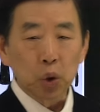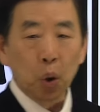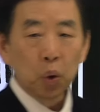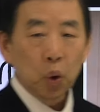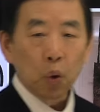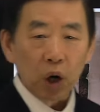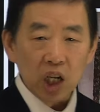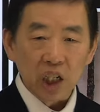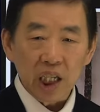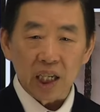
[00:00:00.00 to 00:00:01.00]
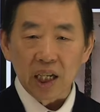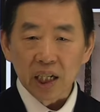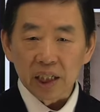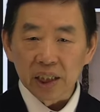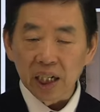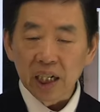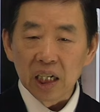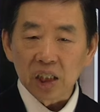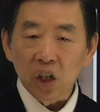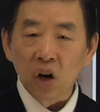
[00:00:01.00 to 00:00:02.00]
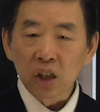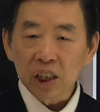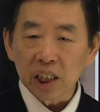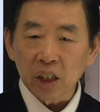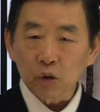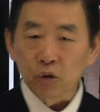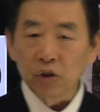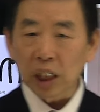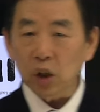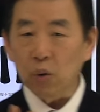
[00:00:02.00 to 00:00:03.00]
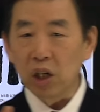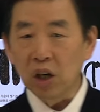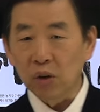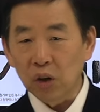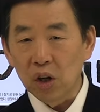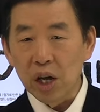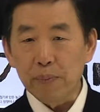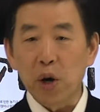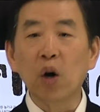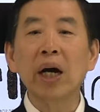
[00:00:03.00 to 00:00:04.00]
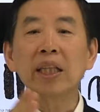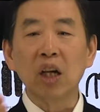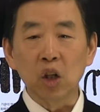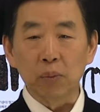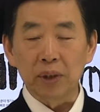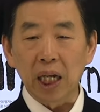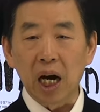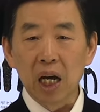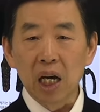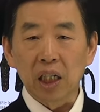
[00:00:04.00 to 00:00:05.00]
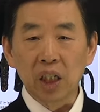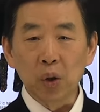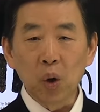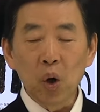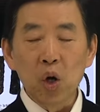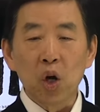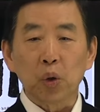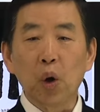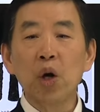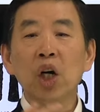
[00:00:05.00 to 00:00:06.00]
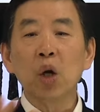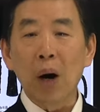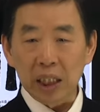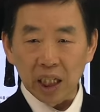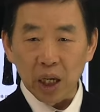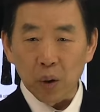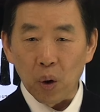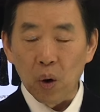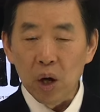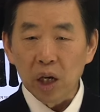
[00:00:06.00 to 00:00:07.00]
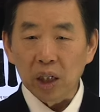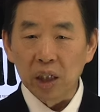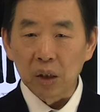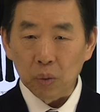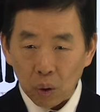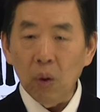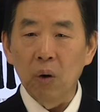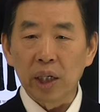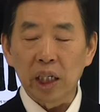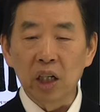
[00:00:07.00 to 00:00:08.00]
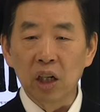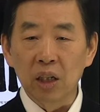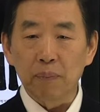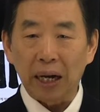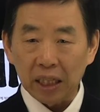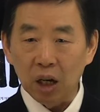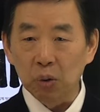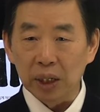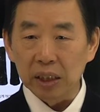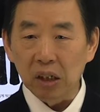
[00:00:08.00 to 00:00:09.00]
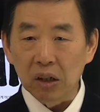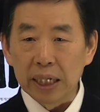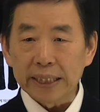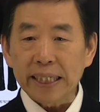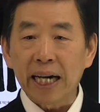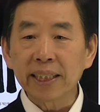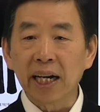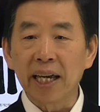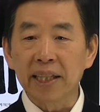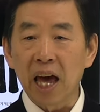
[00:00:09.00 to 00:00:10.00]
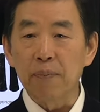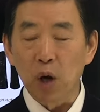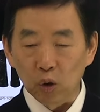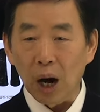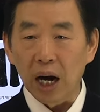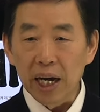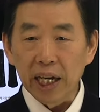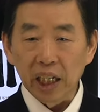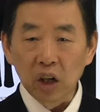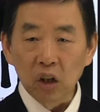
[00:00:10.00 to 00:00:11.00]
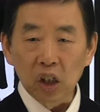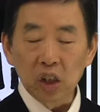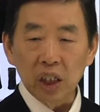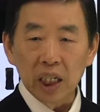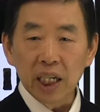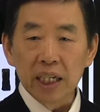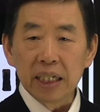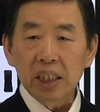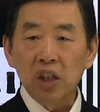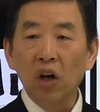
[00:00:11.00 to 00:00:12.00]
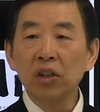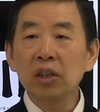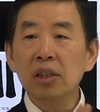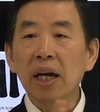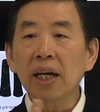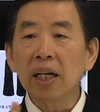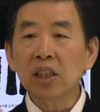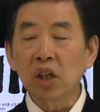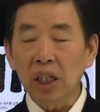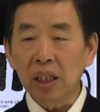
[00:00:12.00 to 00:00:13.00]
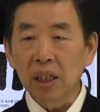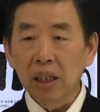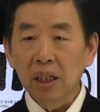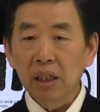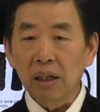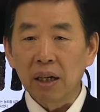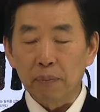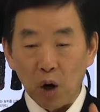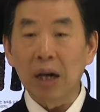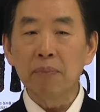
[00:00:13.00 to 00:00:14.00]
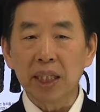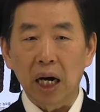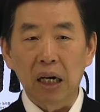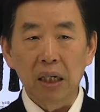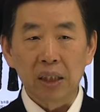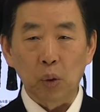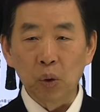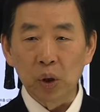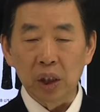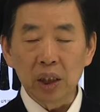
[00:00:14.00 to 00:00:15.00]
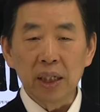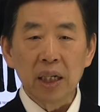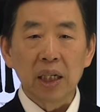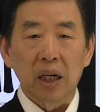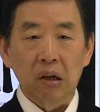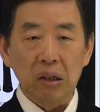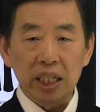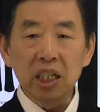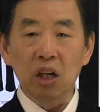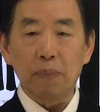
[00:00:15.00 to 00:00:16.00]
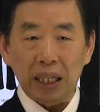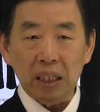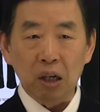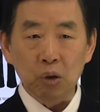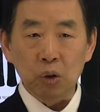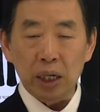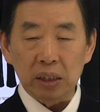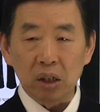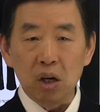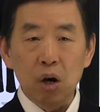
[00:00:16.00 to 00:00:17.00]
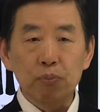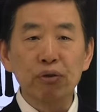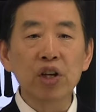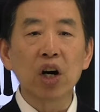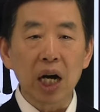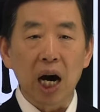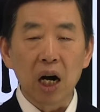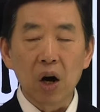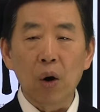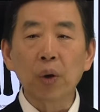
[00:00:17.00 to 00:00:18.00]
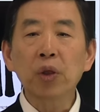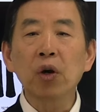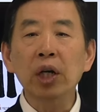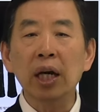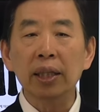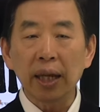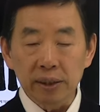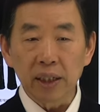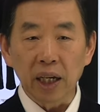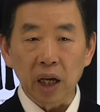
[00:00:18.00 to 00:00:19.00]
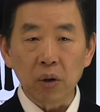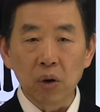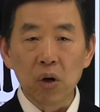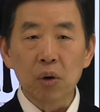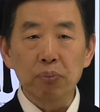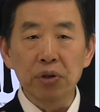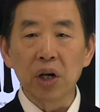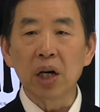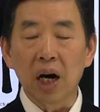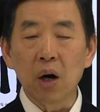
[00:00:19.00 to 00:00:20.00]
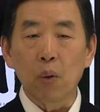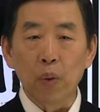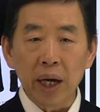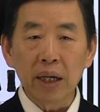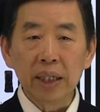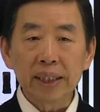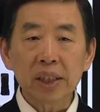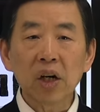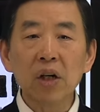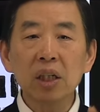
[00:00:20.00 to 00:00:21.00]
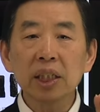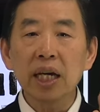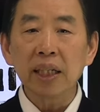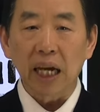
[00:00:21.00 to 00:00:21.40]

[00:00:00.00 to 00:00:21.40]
종교 권력이 이제 정치 군사적 권력으로 변화했다는 겁니다. 그리고 교역이 확대되고 그리고 이걸 바탕으로 해서 사상의 대변화 이런 것들이 전 세계적인 예, 변화입니다. 그래서 오늘은 어, 이걸 바탕으로 해서 부여가 어떻게 탄생했고 부여가 왜 철기의